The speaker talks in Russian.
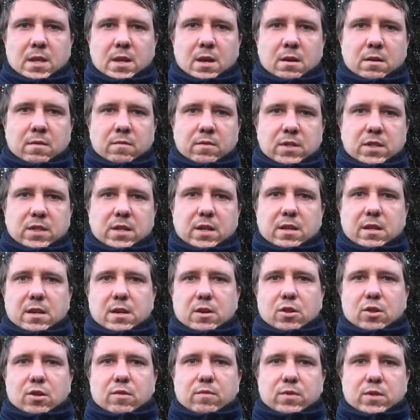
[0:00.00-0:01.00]
э,
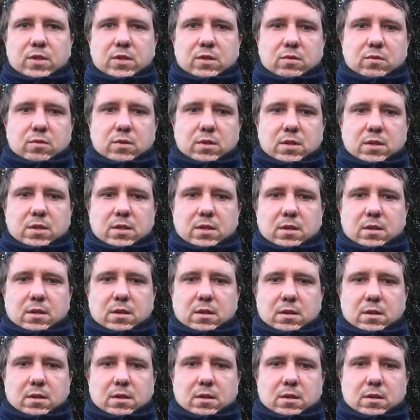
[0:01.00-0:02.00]
восходящего солнца,
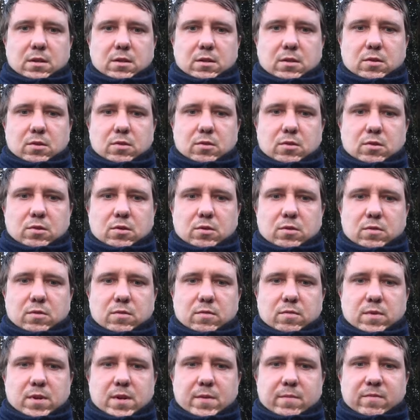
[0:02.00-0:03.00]

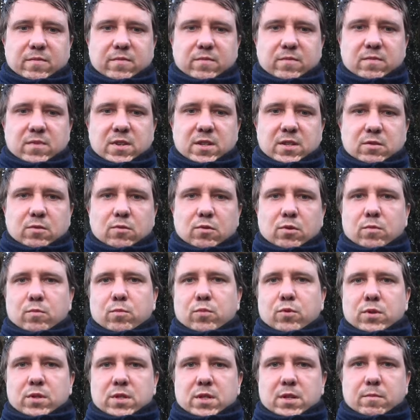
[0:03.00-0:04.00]
то вам весь год
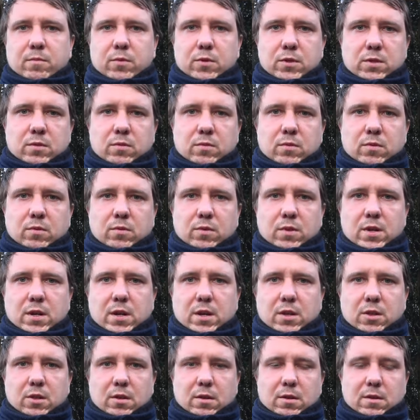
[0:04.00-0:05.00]
будет сопутствовать
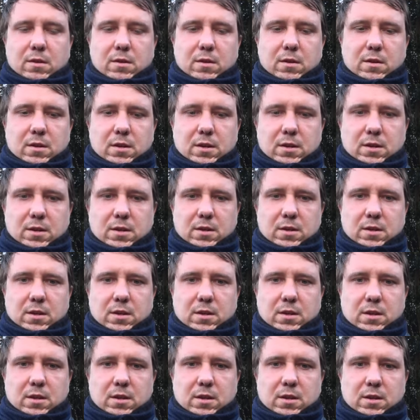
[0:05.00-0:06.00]
удача.
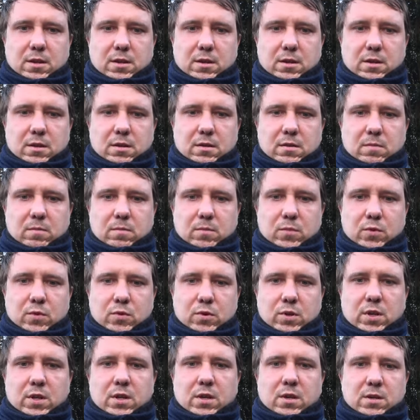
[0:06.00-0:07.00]
И
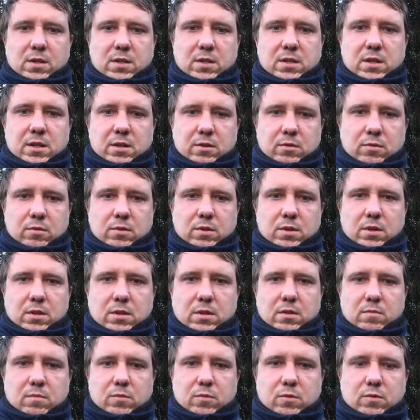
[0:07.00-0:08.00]
многие следуют
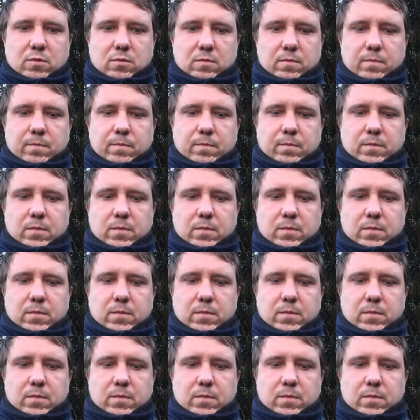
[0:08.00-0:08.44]
этому,